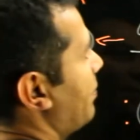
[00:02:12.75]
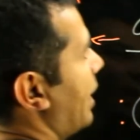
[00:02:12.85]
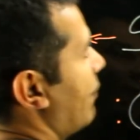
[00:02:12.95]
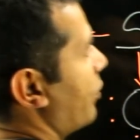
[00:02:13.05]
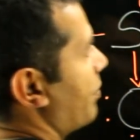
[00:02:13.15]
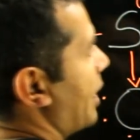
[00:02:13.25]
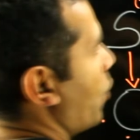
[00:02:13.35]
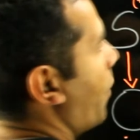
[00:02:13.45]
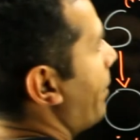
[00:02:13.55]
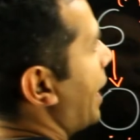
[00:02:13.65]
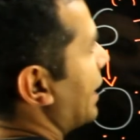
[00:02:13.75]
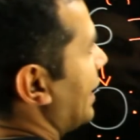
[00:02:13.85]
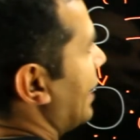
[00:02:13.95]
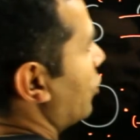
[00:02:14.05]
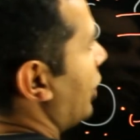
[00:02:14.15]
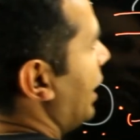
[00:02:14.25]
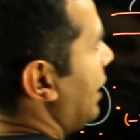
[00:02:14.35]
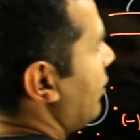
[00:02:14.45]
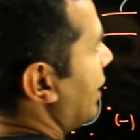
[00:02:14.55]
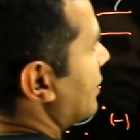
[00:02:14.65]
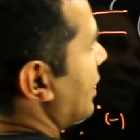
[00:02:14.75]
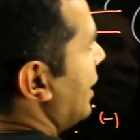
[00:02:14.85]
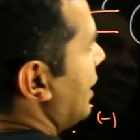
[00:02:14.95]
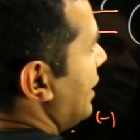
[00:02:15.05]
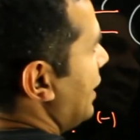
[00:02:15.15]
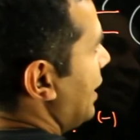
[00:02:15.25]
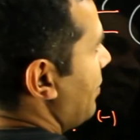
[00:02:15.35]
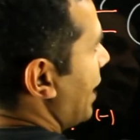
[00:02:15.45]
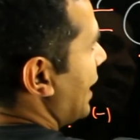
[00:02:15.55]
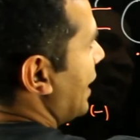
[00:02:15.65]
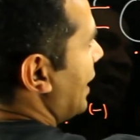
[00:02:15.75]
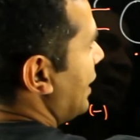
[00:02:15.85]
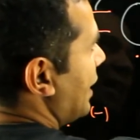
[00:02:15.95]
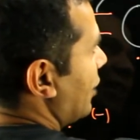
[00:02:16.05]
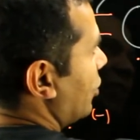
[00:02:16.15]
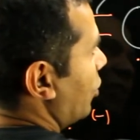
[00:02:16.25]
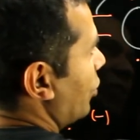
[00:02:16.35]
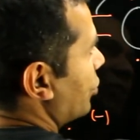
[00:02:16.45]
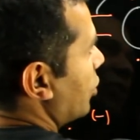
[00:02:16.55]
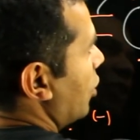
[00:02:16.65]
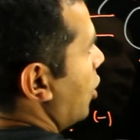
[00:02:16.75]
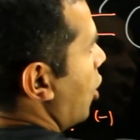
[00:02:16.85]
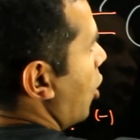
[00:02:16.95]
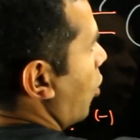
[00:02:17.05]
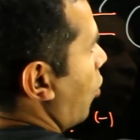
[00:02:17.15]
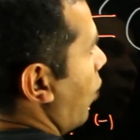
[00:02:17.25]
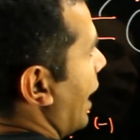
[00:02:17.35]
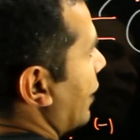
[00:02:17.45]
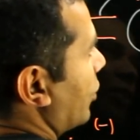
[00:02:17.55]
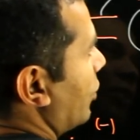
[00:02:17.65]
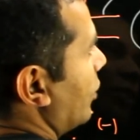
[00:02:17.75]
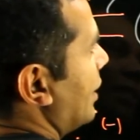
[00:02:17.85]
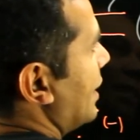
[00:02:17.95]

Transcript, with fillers: para formar un par de electrones libres y me quedaría 2, 4,